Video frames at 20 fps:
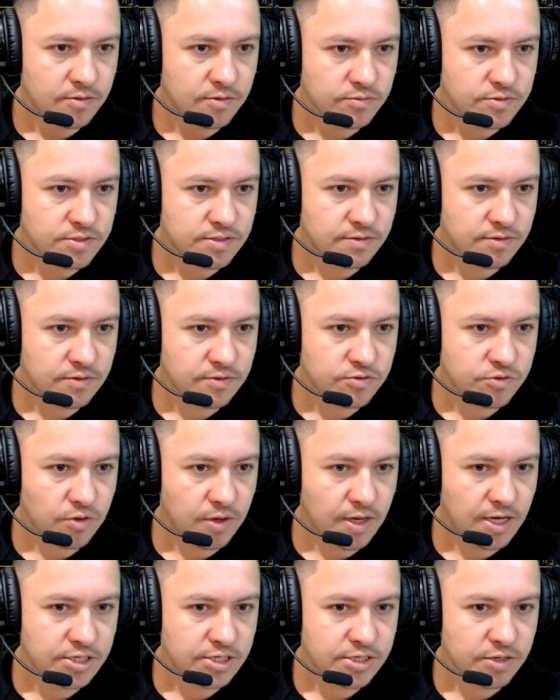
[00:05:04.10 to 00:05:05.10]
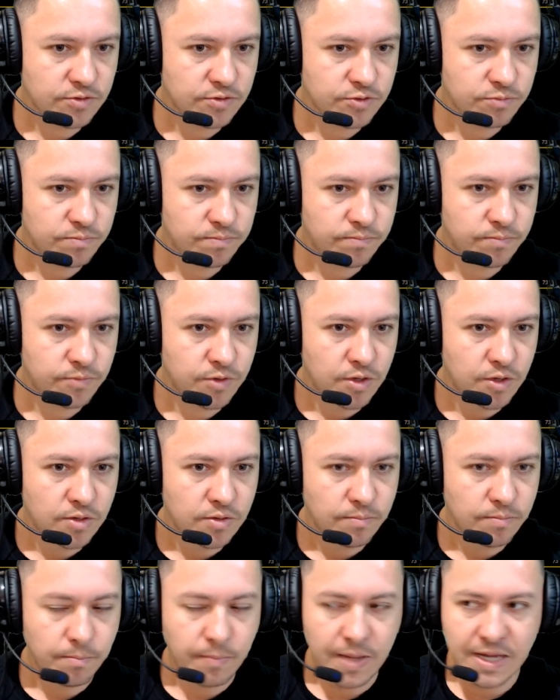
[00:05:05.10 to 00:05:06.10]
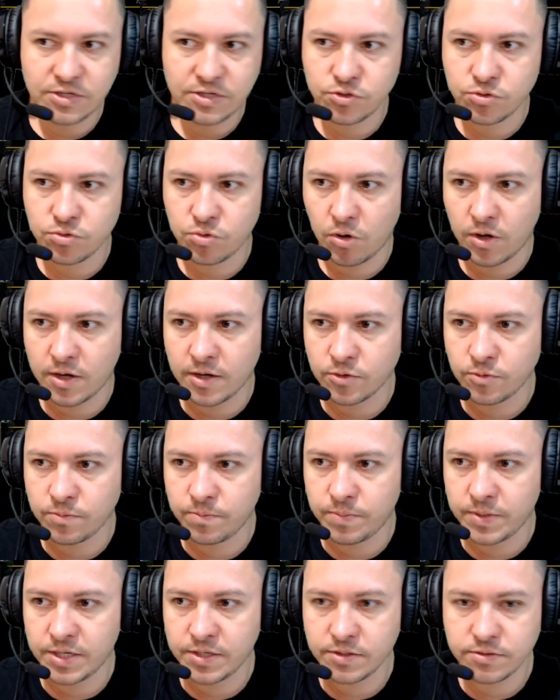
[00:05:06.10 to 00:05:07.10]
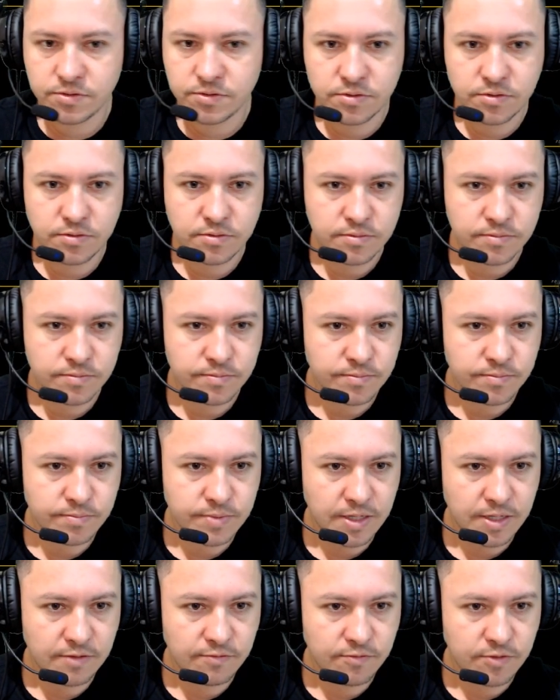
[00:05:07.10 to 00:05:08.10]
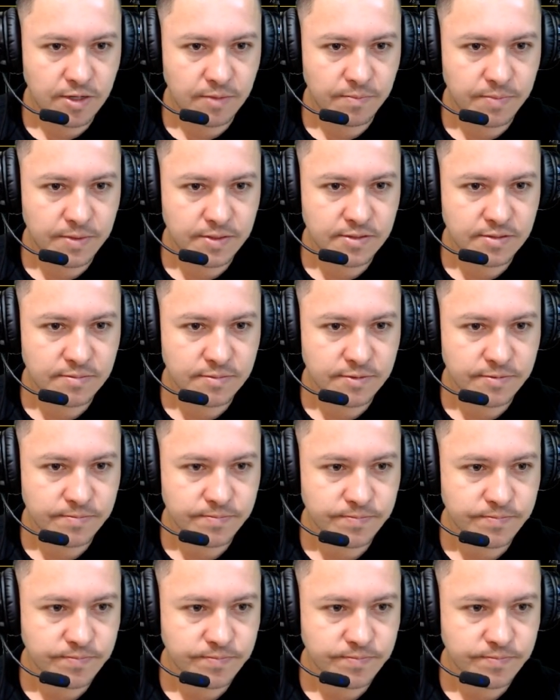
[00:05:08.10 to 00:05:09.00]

Então você só acha onde mais toca no preço. Peraí, foi lá para cima.